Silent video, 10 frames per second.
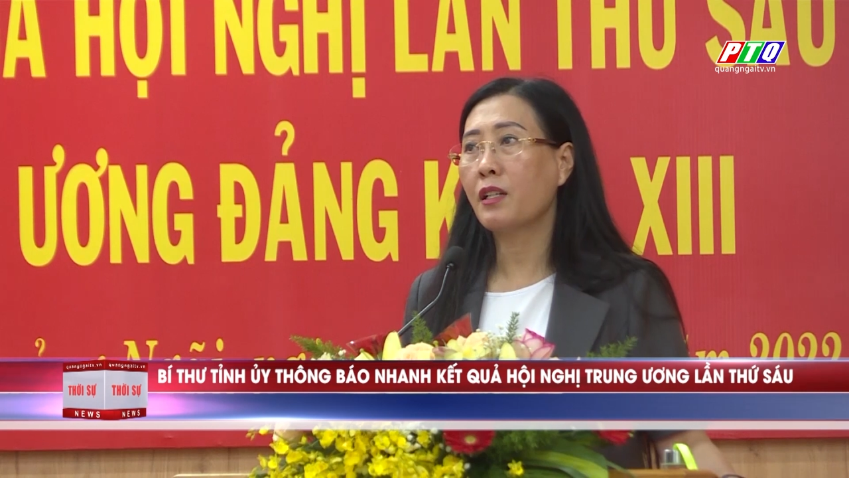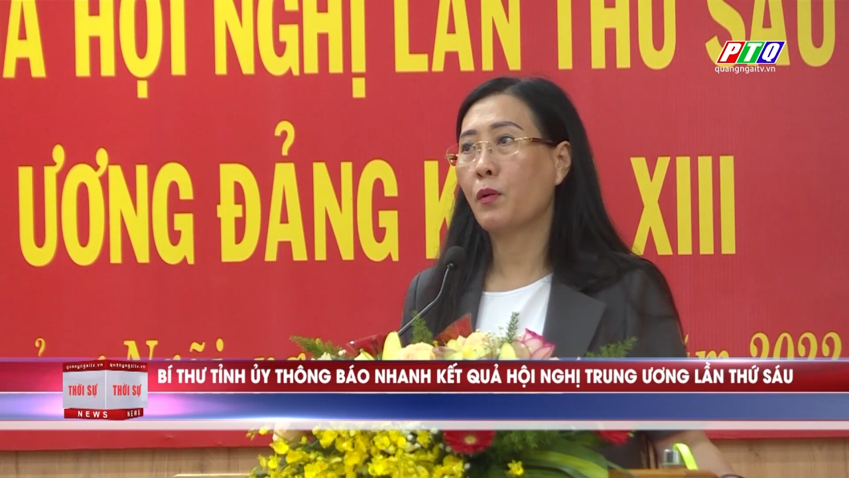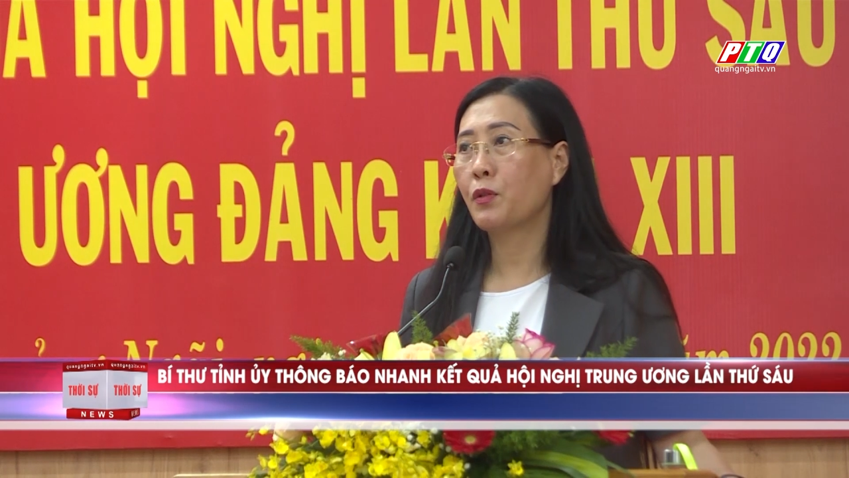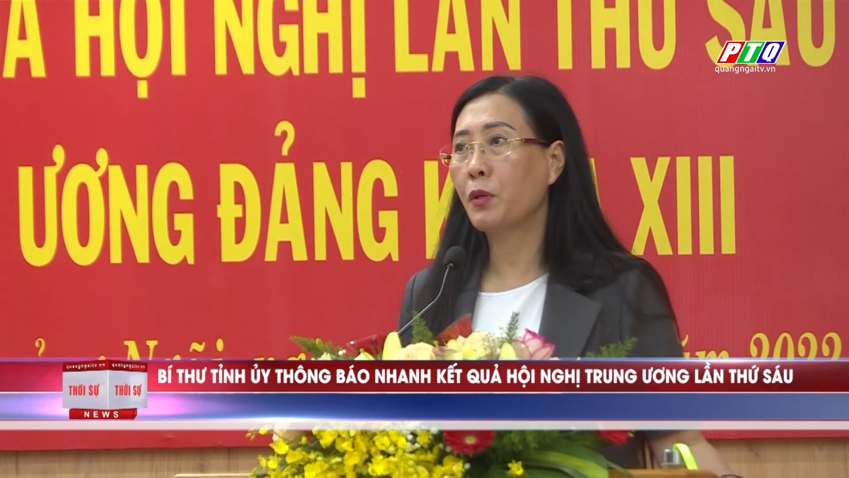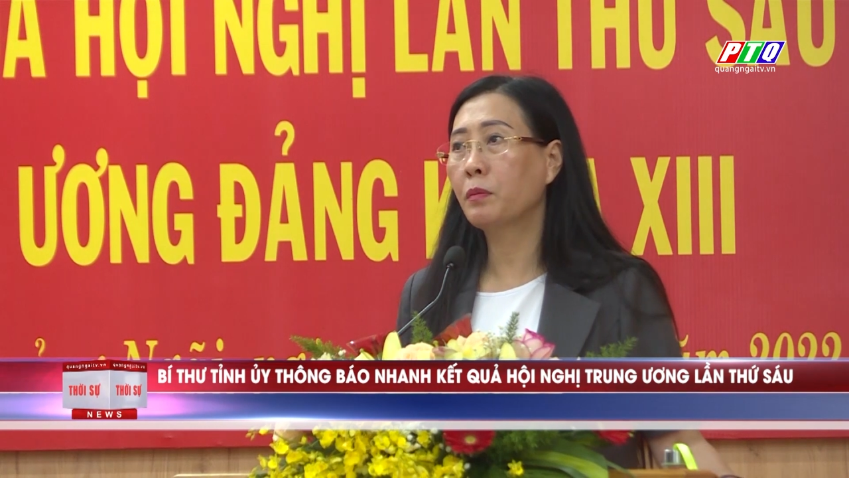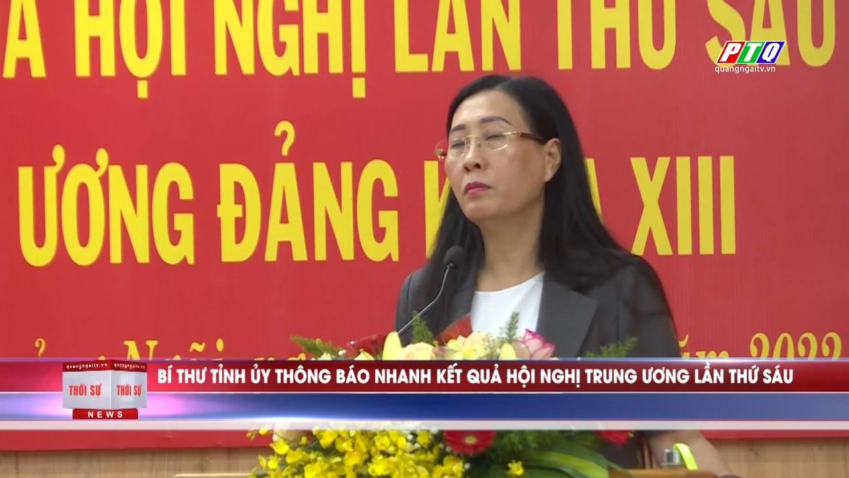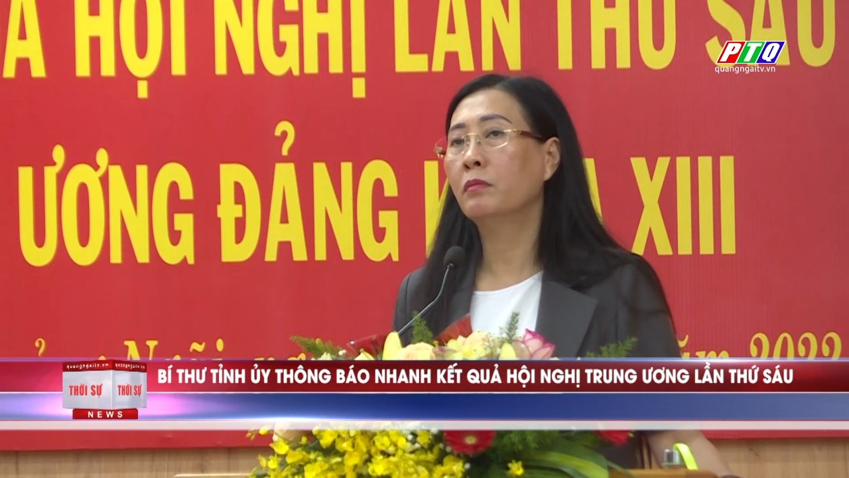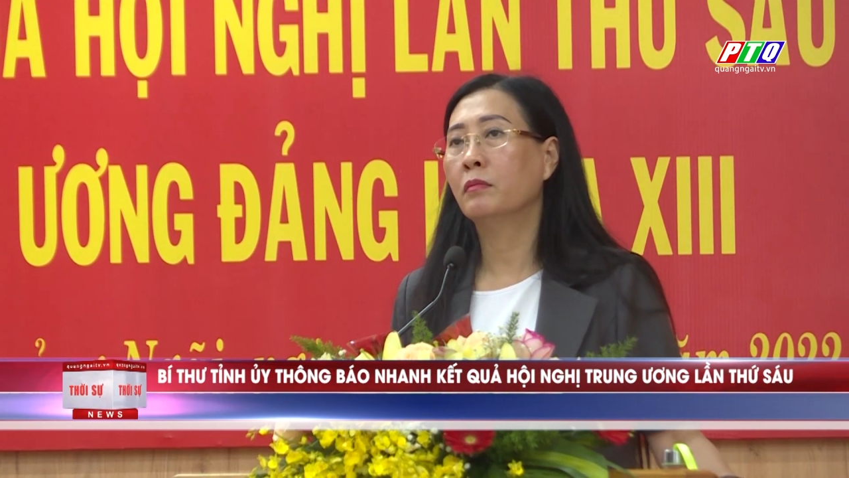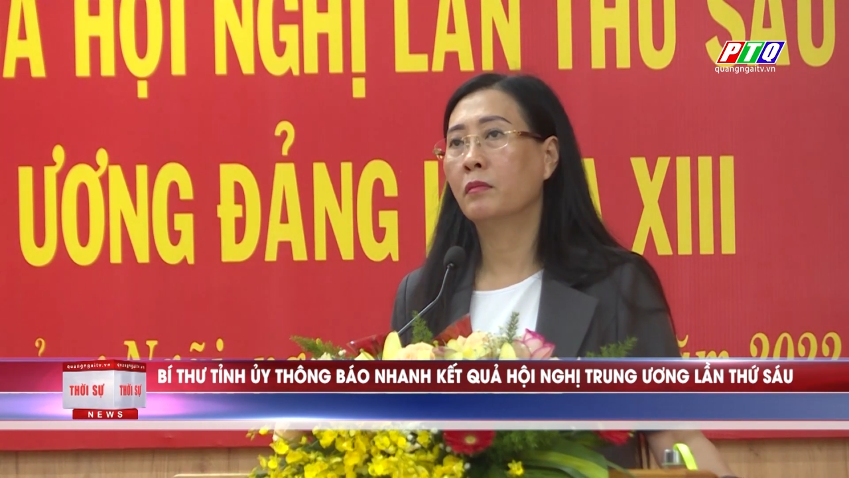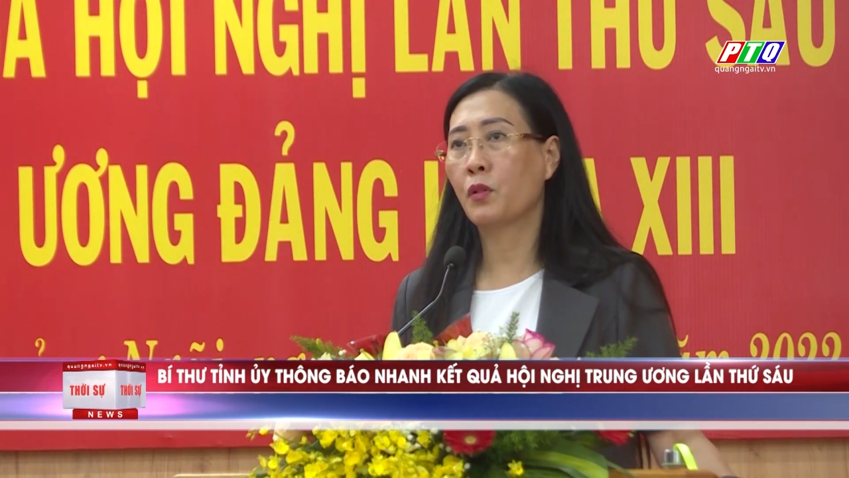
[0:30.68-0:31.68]
tại thủ đô Hà
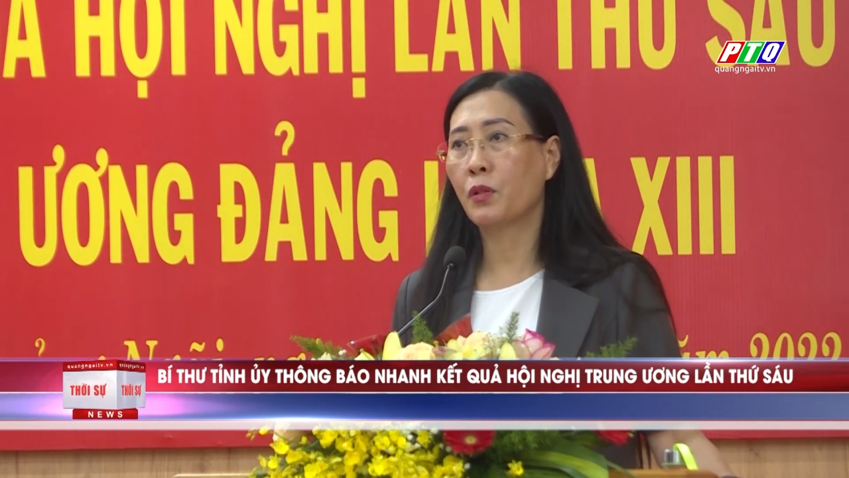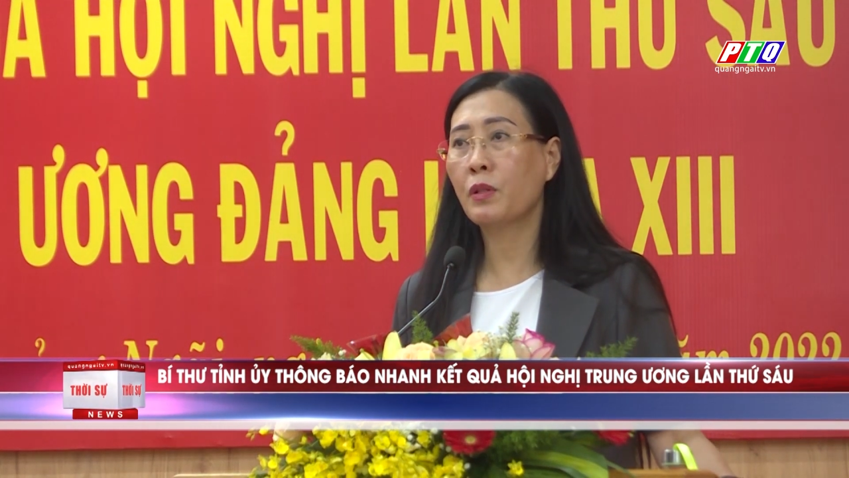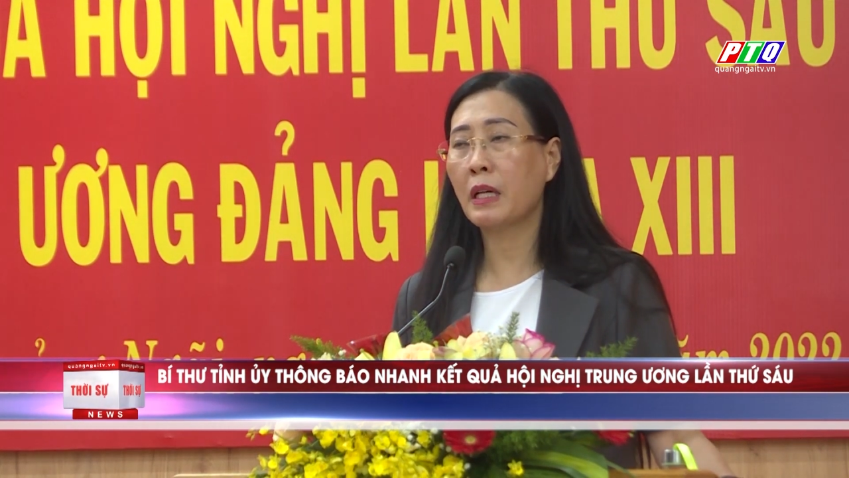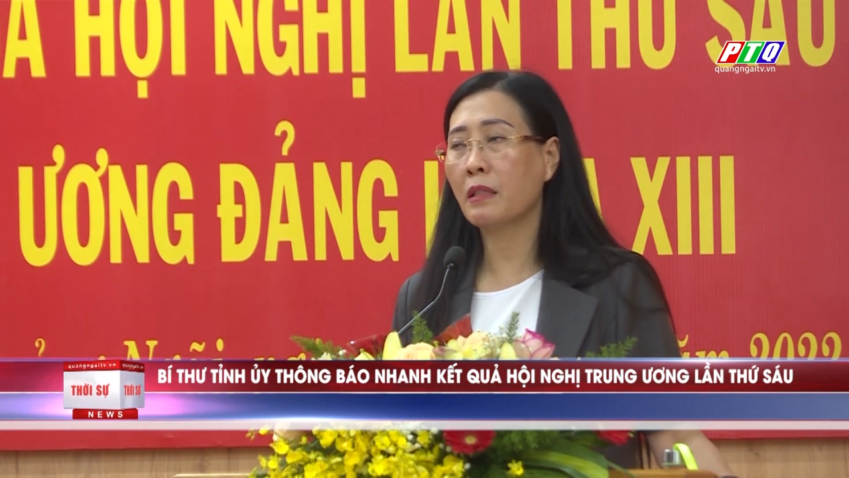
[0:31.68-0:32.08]
Nội, Hội